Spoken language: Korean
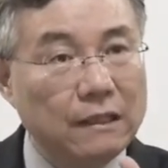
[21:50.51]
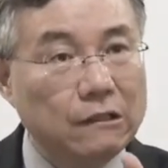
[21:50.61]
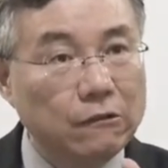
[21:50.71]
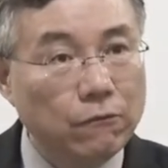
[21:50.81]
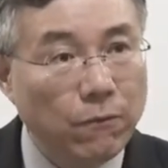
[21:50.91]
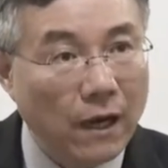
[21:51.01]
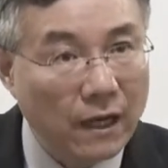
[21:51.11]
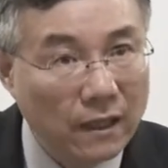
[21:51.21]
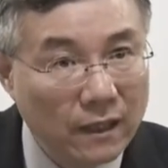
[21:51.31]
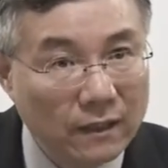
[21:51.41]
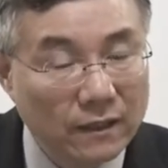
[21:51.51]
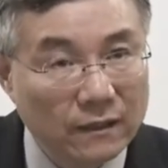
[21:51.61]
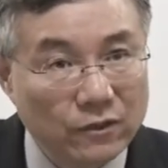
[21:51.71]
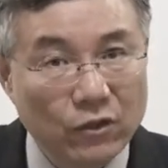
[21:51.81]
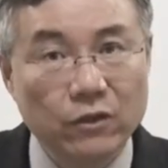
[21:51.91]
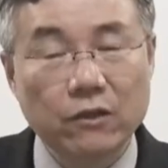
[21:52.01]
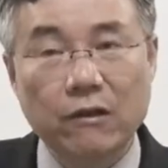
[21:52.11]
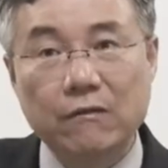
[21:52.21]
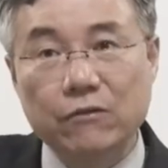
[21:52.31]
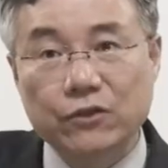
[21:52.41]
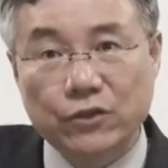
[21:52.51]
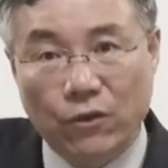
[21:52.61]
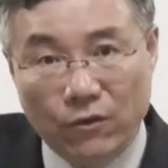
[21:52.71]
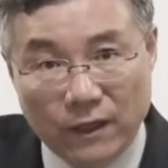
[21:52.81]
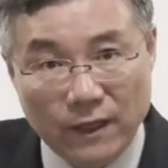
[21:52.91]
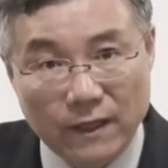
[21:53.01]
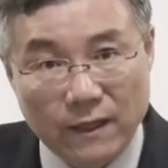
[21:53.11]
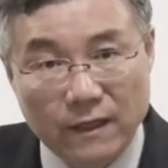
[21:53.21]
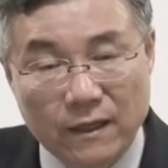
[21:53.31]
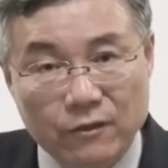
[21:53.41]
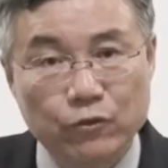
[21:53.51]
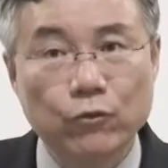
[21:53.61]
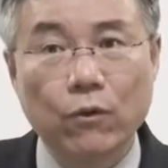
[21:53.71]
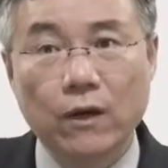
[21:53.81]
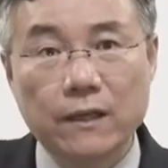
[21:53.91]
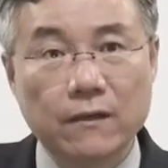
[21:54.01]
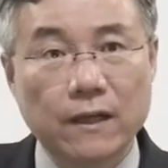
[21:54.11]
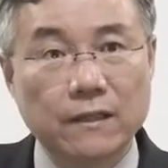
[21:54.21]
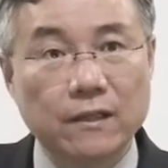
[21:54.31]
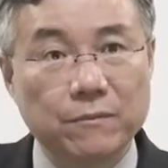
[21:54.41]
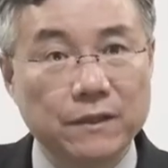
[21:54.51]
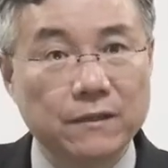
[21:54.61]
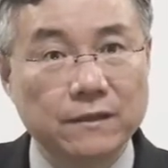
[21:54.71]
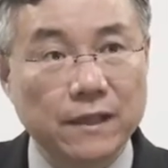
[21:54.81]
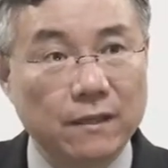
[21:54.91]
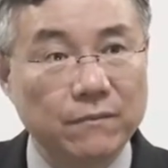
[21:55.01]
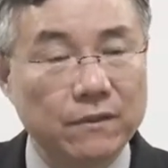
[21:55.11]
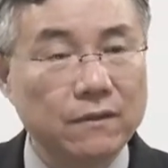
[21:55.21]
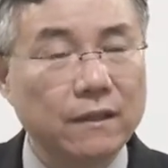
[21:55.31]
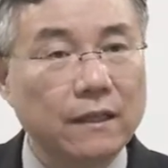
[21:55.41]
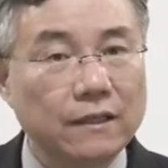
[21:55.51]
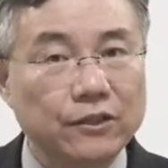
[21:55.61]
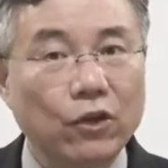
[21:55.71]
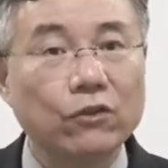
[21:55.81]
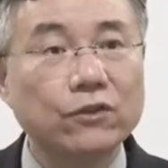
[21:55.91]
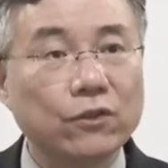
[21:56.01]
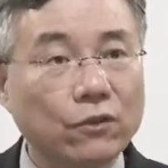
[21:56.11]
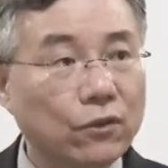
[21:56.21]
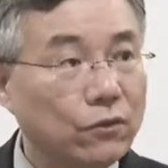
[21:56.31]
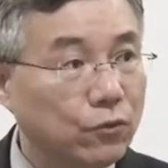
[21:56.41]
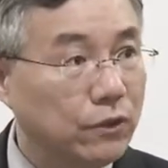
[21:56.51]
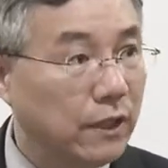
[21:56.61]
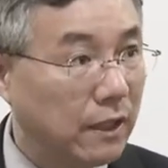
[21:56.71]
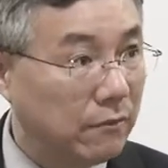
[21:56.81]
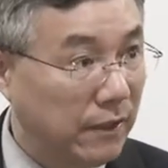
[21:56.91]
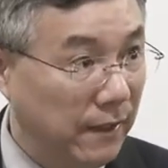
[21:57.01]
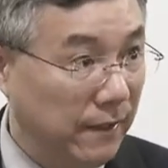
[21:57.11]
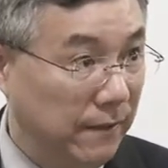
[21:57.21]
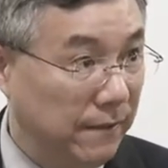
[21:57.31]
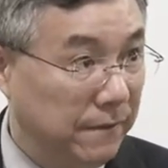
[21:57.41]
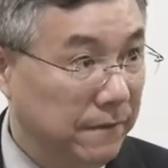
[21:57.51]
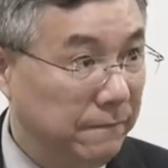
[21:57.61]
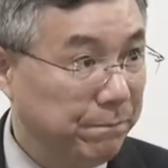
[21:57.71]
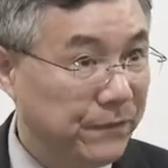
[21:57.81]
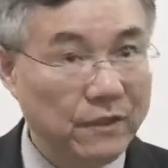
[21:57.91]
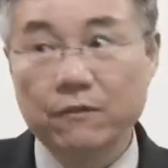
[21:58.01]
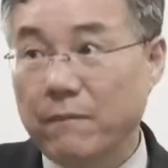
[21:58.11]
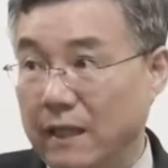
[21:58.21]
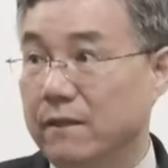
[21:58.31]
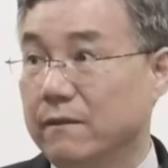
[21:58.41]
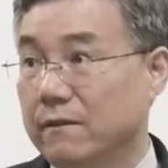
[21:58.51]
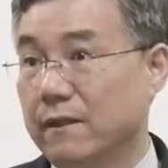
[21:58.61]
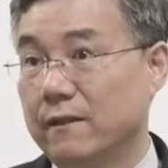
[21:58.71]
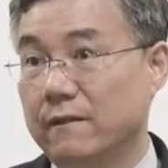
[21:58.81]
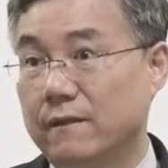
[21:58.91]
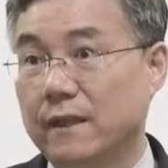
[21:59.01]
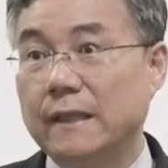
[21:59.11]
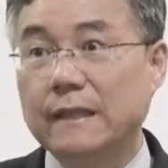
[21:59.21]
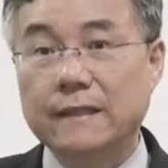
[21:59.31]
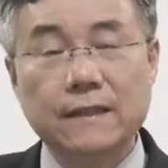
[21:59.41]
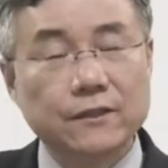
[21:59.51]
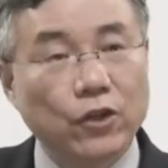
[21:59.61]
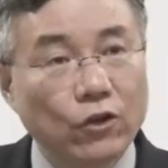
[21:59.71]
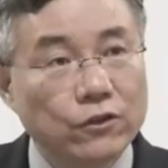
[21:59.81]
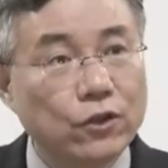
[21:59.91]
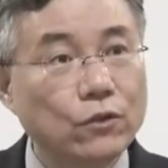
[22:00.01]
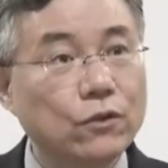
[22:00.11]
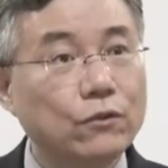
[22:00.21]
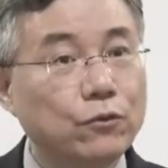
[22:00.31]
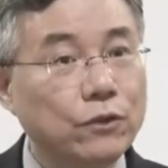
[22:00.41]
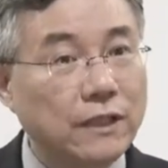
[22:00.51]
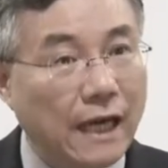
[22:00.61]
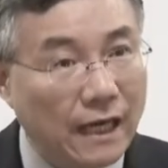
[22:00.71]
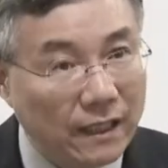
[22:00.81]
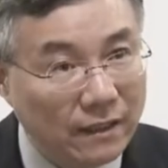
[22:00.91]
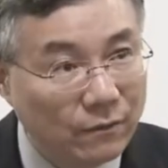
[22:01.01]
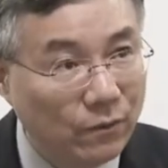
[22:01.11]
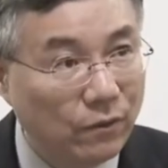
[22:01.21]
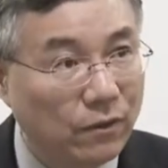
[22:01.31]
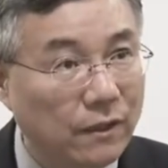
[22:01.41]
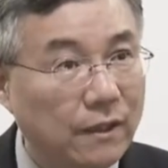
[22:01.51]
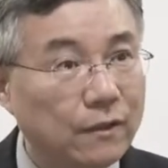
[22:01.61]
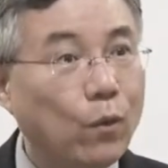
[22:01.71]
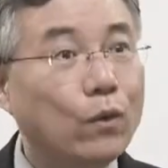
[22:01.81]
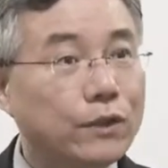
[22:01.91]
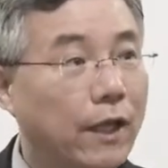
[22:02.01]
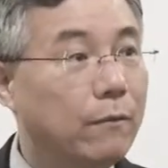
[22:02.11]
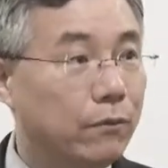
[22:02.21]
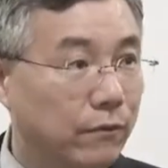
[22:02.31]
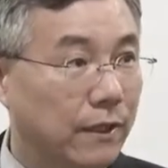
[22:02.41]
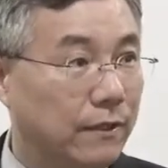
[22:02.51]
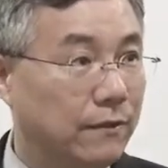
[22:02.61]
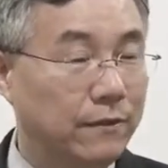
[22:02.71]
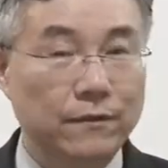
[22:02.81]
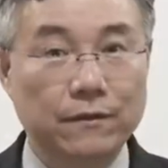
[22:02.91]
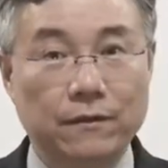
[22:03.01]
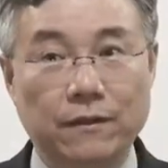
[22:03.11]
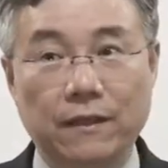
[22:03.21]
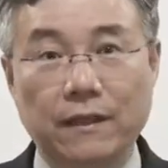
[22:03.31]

그 환란기 철면왕국 전에 휴고가 일어난다고 믿는 사람들을 전천년주의자라고 얘기해요. 그건 맞는 거예요. 근데 전천년주의자 안에도 또 세 부류가 있어요.